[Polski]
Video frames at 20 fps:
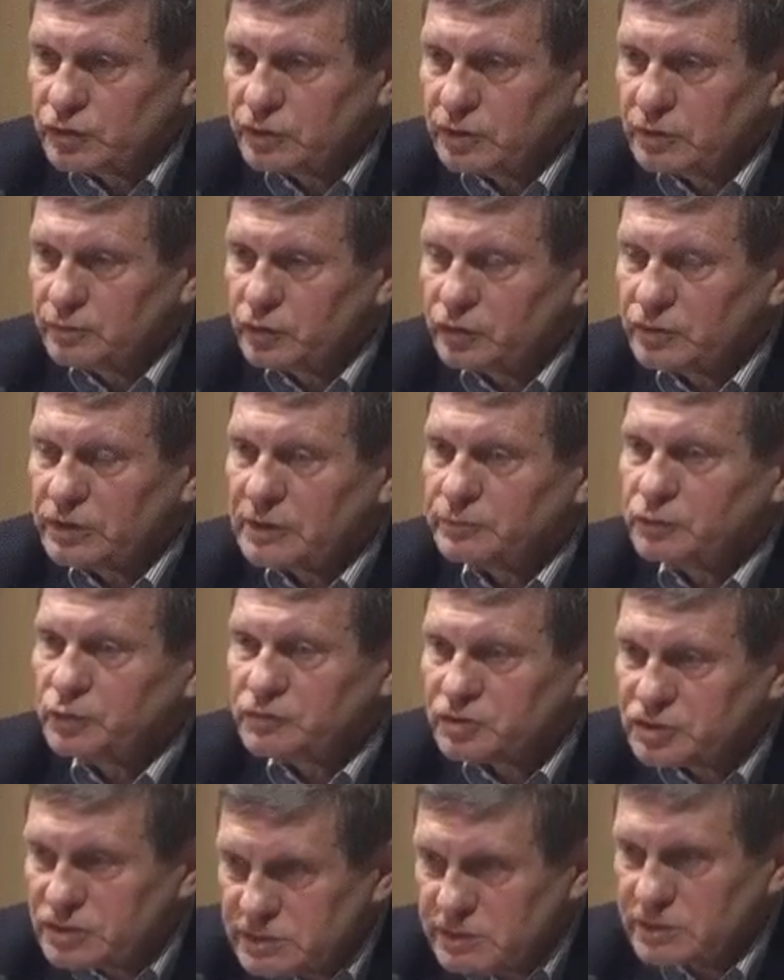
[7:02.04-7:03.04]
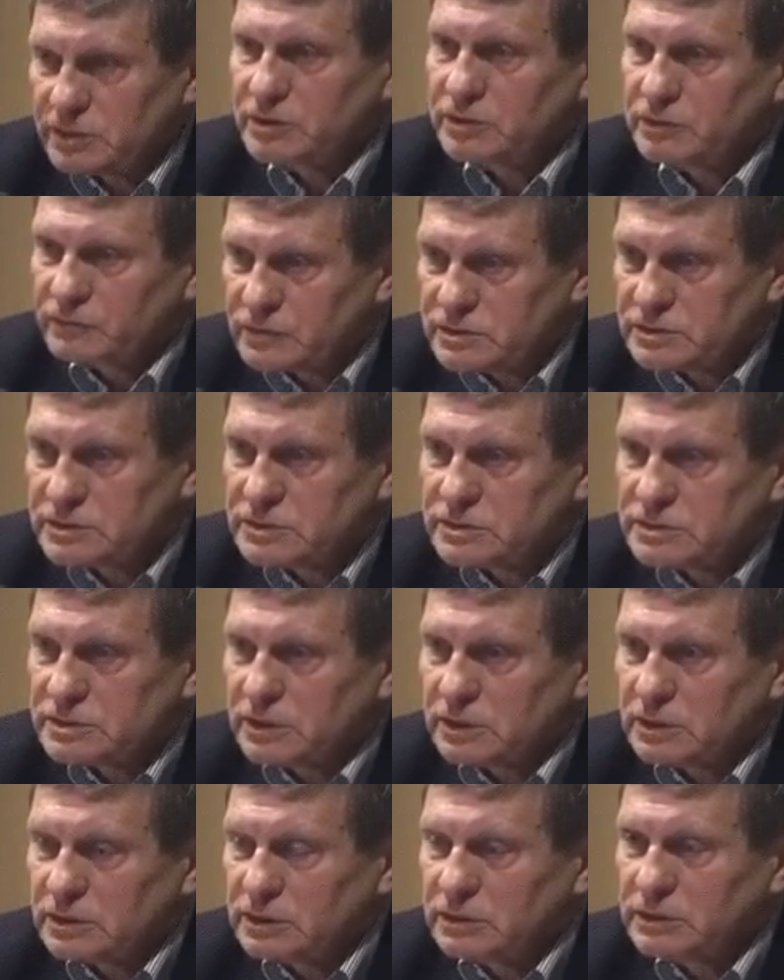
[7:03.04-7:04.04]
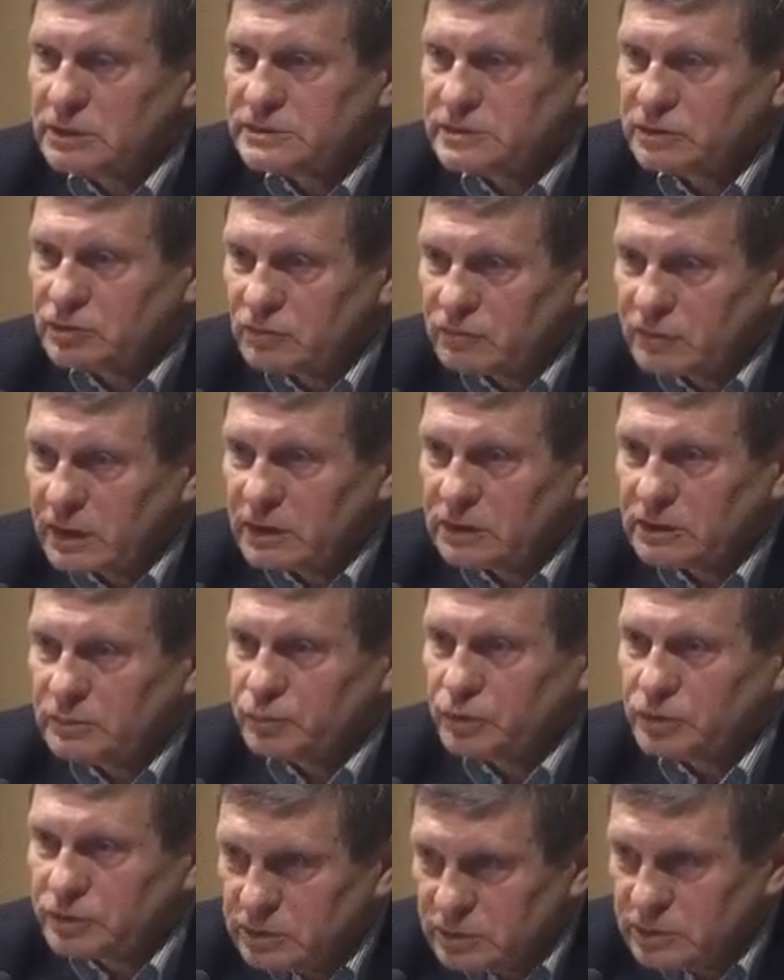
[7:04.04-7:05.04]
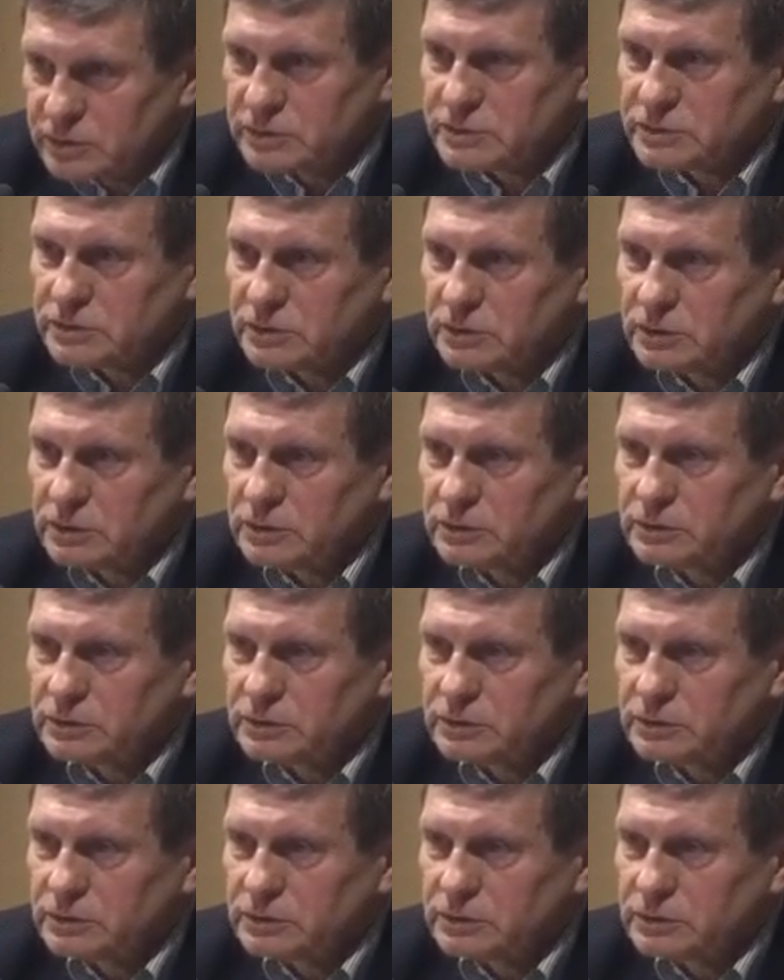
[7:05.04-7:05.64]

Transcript: ustrojem, bo tam o wszystkich inwestycjach decydowali politycy.